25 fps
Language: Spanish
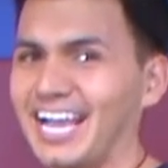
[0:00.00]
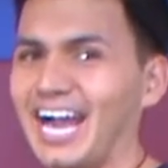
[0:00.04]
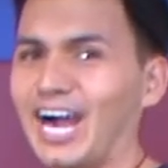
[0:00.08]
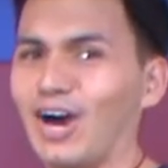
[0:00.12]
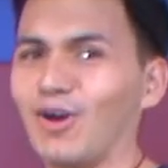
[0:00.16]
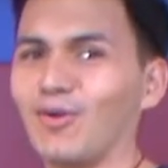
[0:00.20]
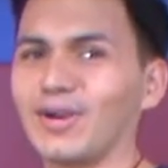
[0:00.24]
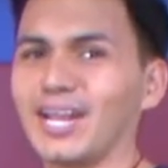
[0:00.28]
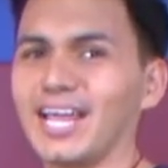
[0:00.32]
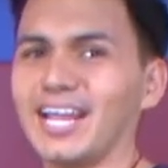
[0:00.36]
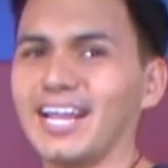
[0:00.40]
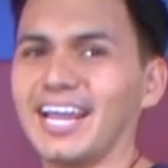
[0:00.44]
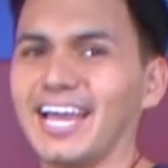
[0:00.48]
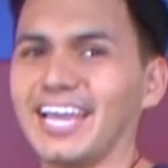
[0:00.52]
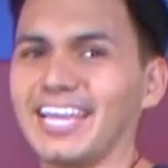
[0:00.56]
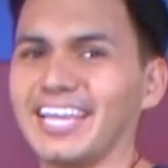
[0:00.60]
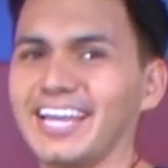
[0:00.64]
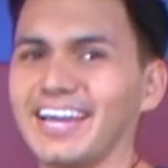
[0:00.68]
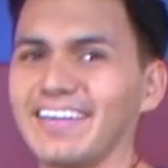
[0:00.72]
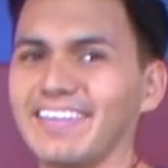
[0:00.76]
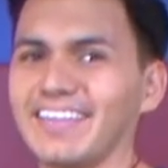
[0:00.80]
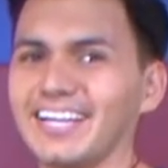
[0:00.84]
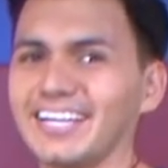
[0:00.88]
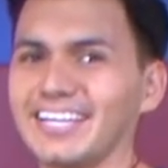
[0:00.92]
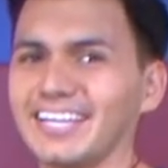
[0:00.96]
Ahora la
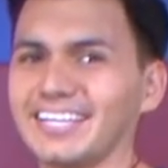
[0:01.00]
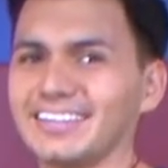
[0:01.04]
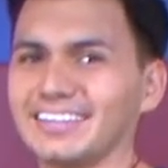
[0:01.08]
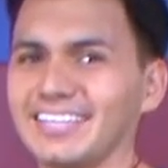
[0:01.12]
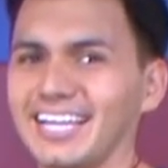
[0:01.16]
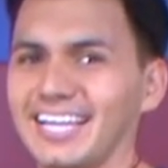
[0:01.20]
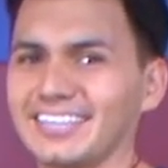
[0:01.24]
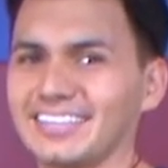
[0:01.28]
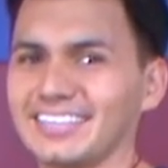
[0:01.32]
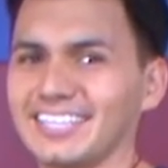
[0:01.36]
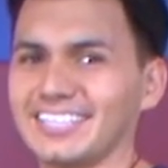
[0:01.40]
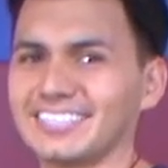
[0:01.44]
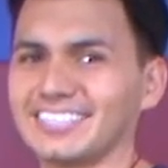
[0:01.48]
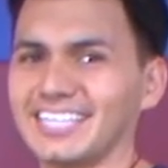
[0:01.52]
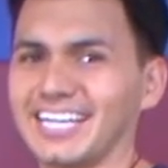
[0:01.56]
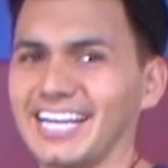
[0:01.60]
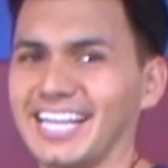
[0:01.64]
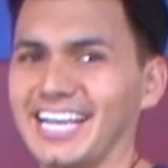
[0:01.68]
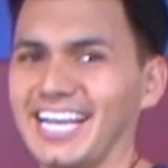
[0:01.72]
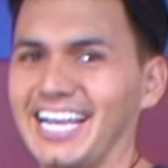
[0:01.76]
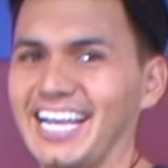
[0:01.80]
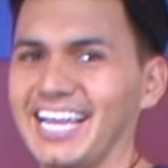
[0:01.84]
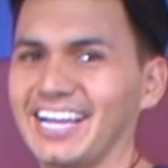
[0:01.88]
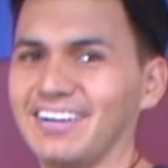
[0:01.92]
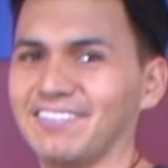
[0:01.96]
hija del cantante,
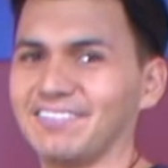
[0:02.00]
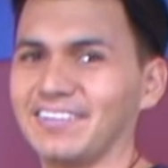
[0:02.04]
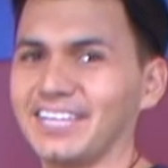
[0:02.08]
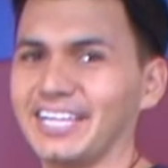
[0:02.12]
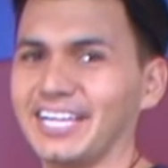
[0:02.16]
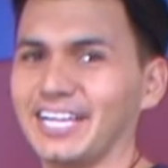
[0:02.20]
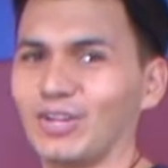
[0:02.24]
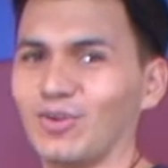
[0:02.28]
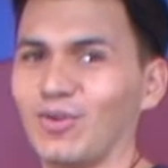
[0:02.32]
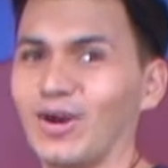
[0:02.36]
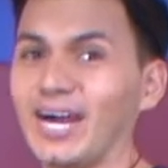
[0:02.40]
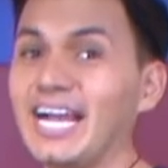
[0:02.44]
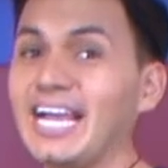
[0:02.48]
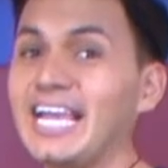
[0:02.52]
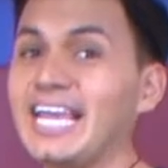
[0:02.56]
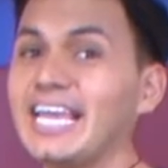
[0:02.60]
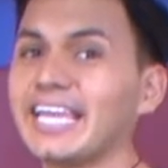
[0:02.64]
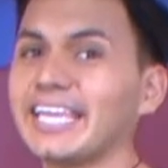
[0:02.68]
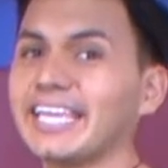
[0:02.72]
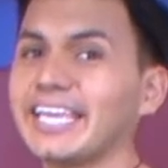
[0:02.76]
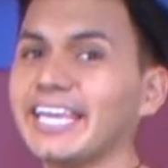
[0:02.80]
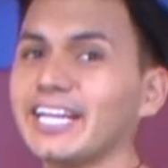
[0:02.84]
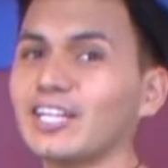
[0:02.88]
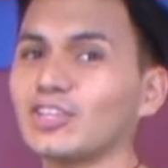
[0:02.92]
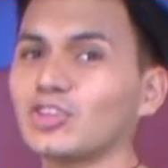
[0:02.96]
Sarelea Figueroa,
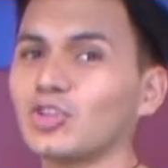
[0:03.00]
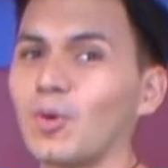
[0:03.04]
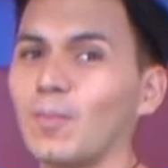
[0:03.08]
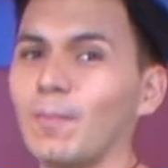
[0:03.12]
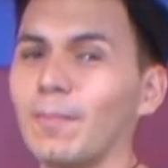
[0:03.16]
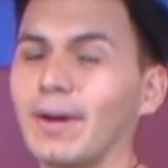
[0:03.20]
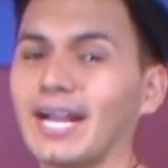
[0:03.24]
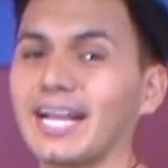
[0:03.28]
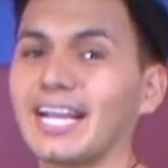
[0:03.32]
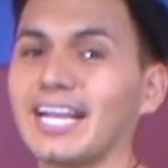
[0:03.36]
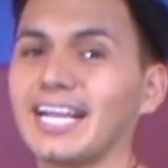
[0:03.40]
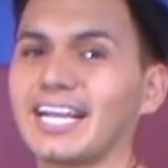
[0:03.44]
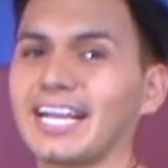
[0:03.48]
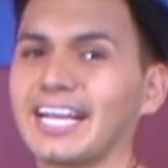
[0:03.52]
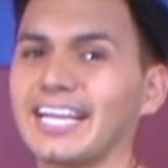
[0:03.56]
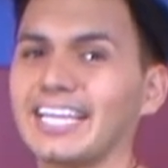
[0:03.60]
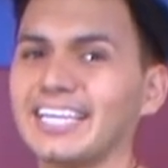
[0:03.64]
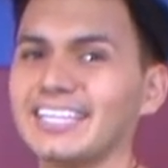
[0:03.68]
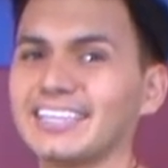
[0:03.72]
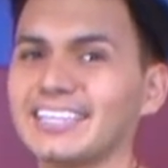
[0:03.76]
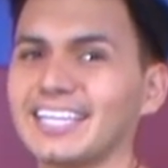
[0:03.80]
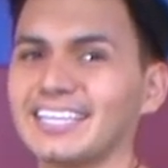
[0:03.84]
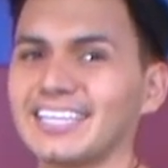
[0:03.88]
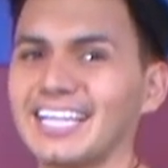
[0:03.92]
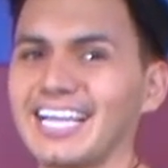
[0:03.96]
quiere tomar las
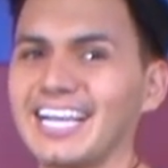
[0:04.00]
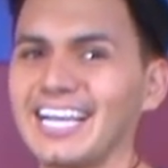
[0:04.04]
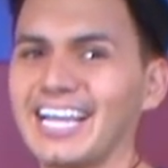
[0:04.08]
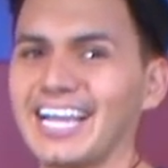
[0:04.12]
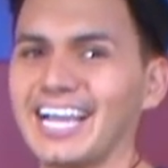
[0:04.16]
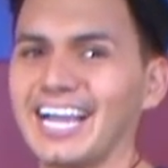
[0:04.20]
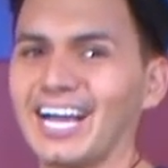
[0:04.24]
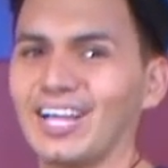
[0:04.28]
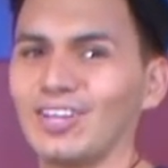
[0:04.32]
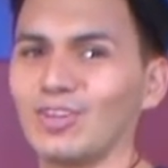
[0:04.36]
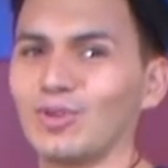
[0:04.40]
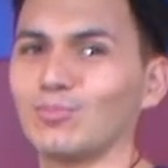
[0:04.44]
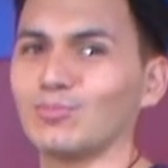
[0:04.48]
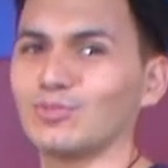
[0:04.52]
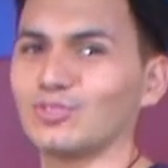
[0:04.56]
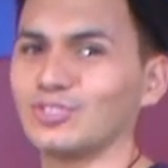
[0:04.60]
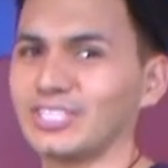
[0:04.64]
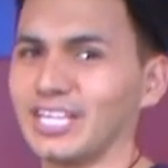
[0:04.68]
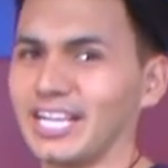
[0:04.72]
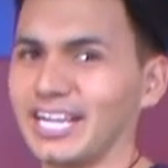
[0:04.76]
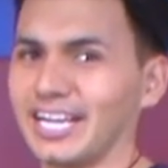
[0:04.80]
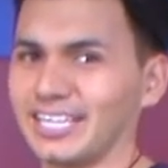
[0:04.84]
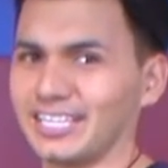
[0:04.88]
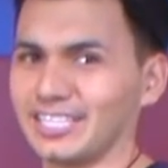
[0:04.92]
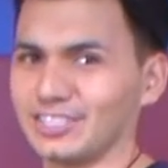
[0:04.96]
riendas del legado
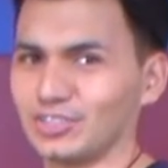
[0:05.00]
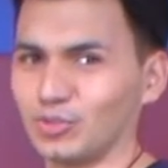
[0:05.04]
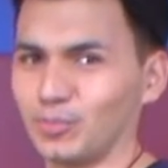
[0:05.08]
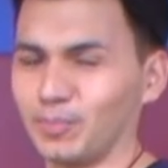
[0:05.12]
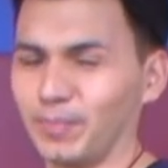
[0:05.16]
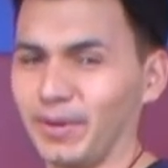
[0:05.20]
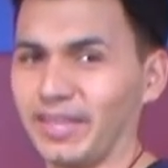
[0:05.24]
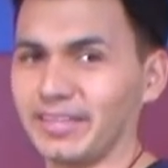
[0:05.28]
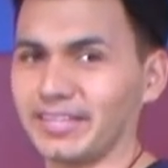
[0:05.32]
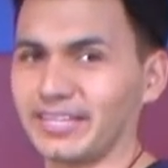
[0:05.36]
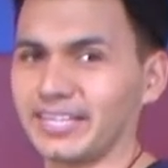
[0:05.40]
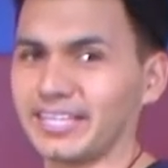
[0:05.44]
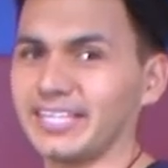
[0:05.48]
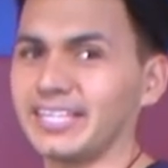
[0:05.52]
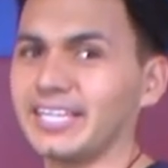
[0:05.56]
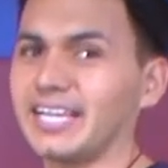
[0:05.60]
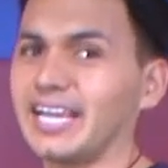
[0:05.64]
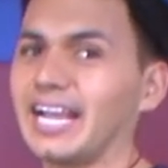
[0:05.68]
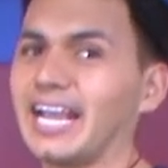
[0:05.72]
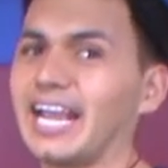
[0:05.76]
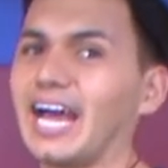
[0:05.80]
musical de su padre.